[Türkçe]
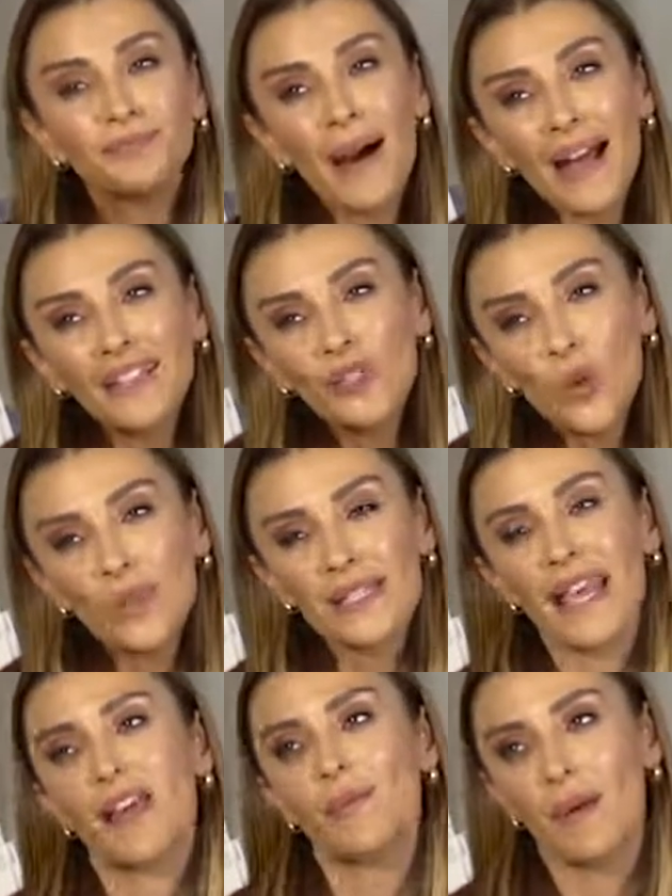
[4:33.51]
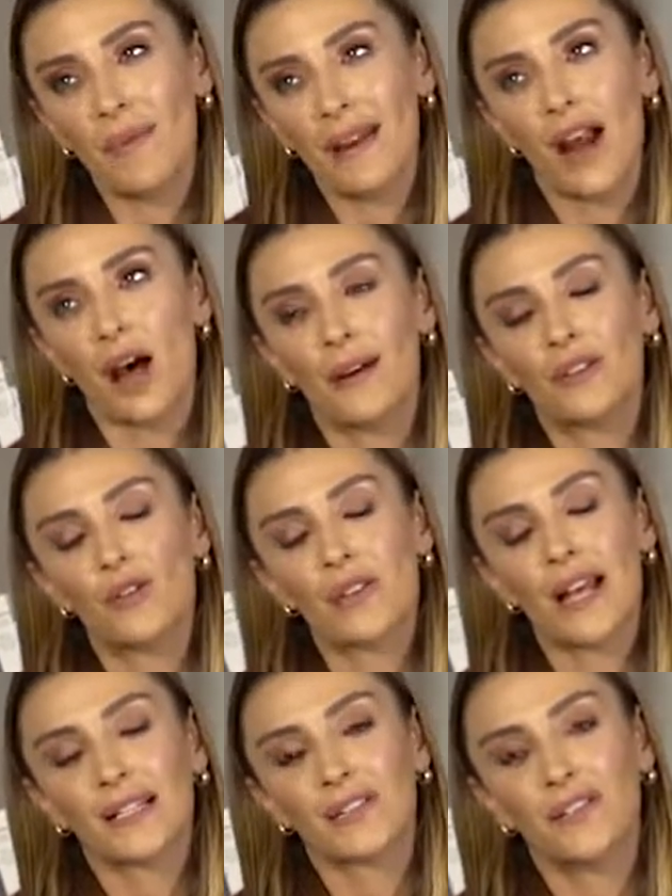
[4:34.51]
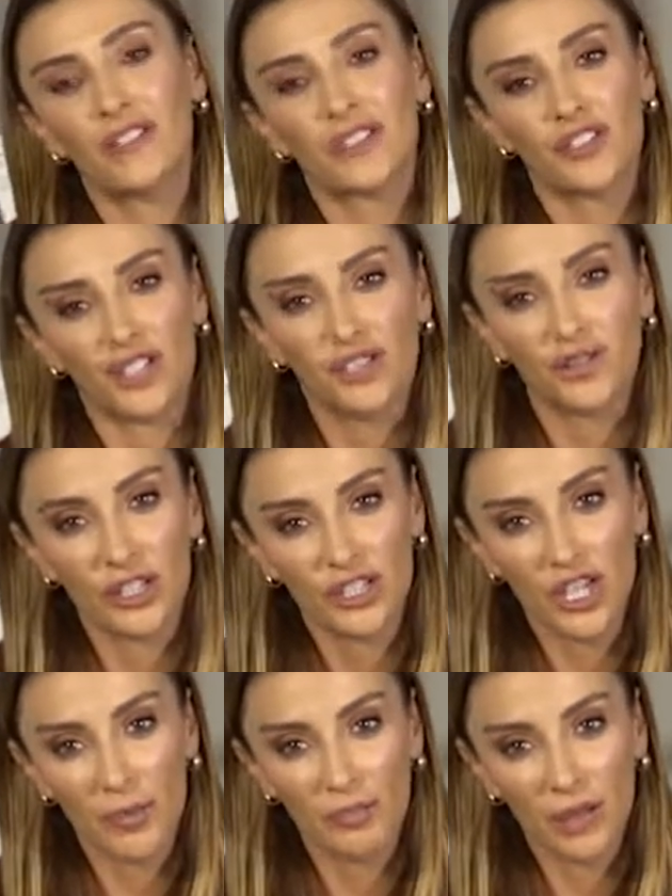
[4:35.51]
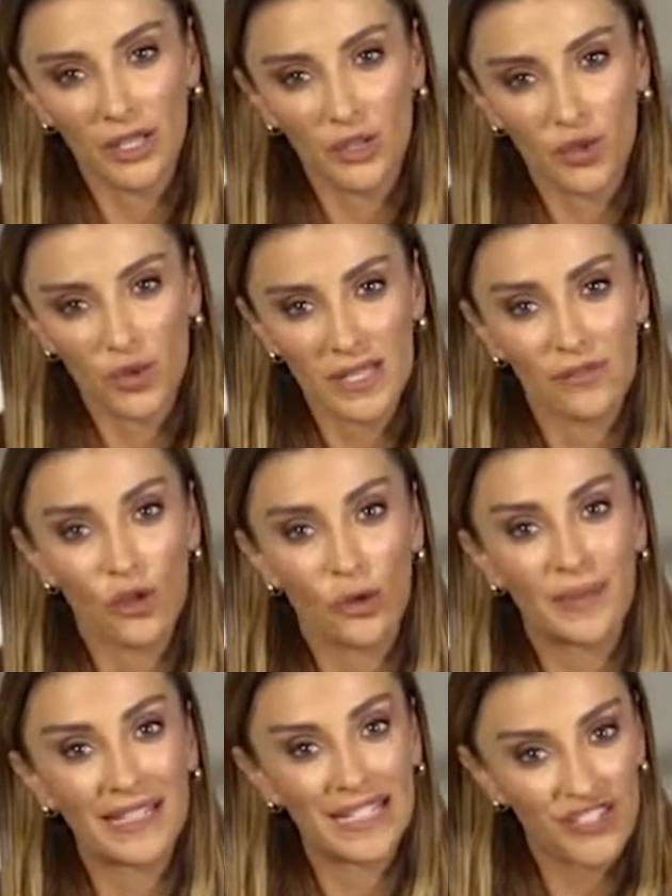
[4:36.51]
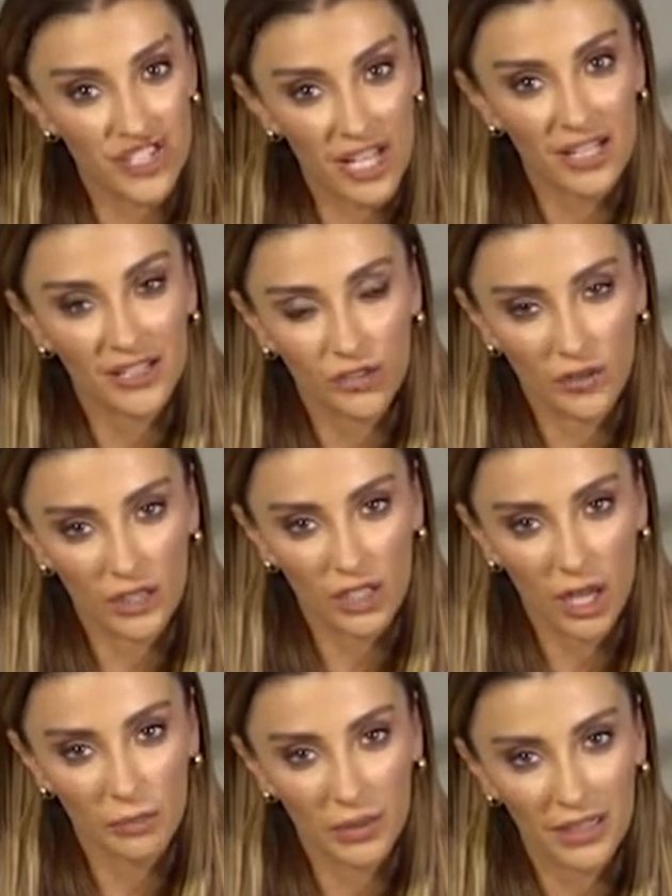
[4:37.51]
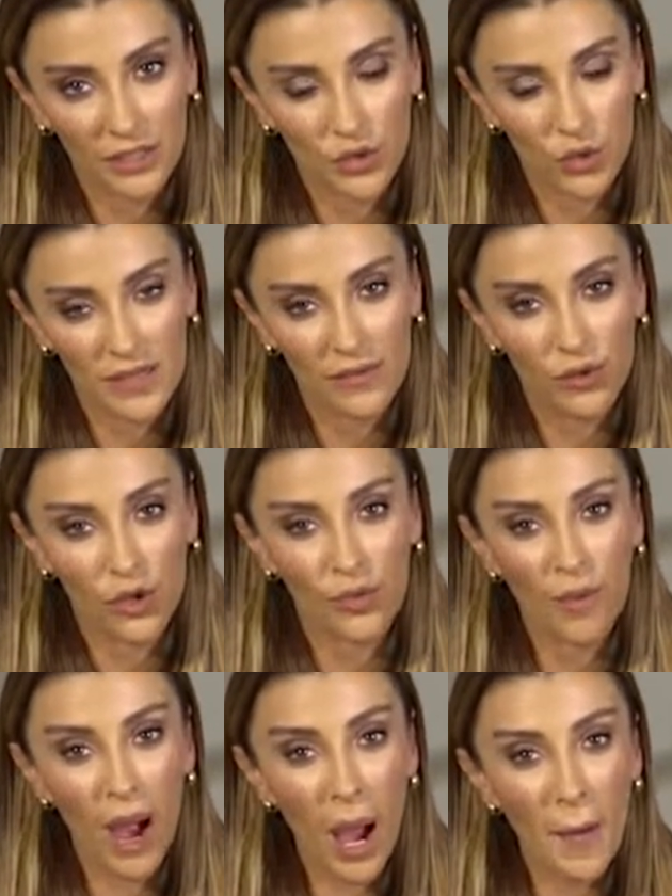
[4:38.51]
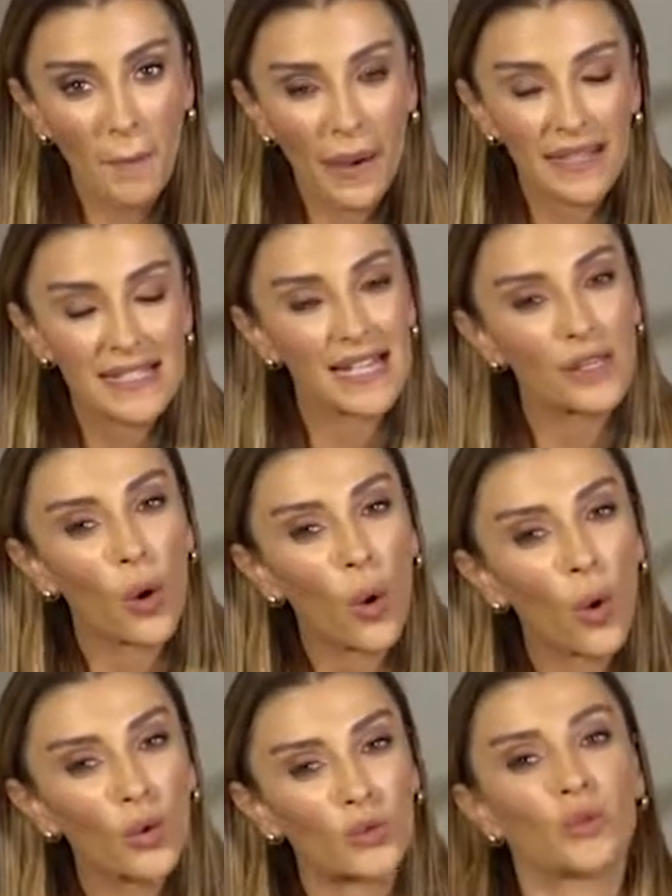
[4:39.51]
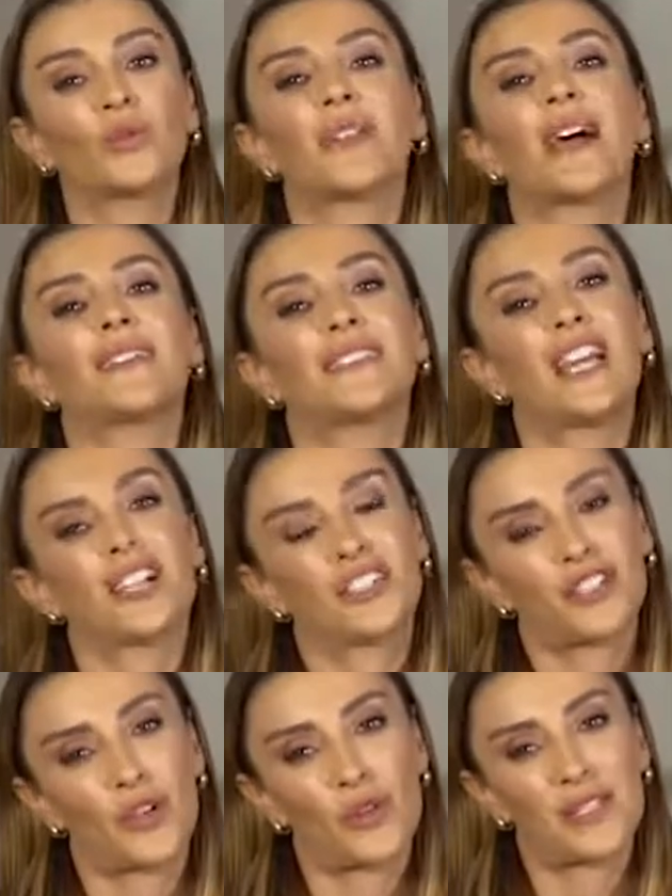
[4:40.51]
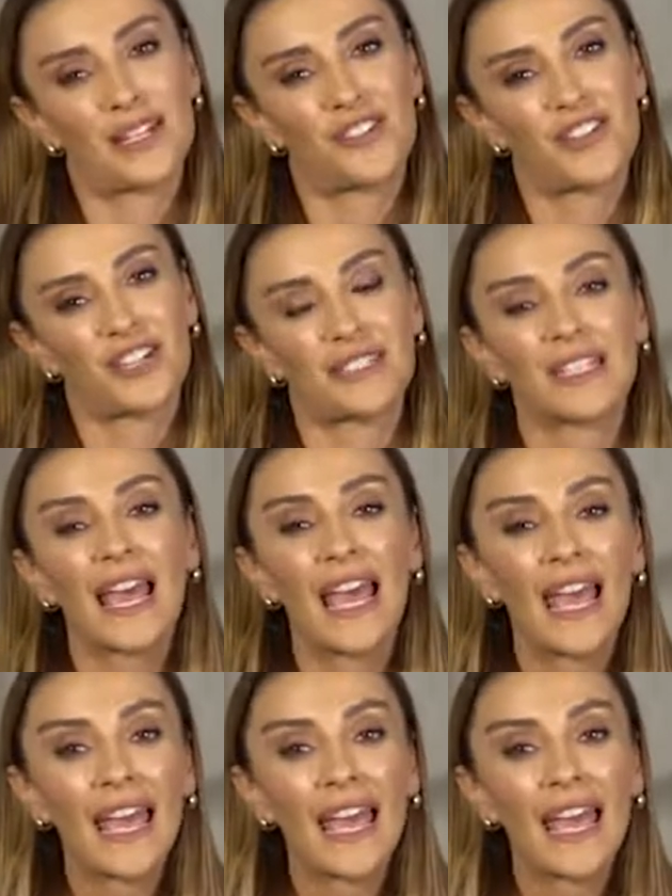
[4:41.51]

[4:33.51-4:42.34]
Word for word: Ben çok sevmeme rağmen özellikle vintage alışveriş yapmayı da çok seviyorum. İkinci el alışveriş yapmayı da çok seviyorum. Ama seni olduğundan yaşlı gösterecektir.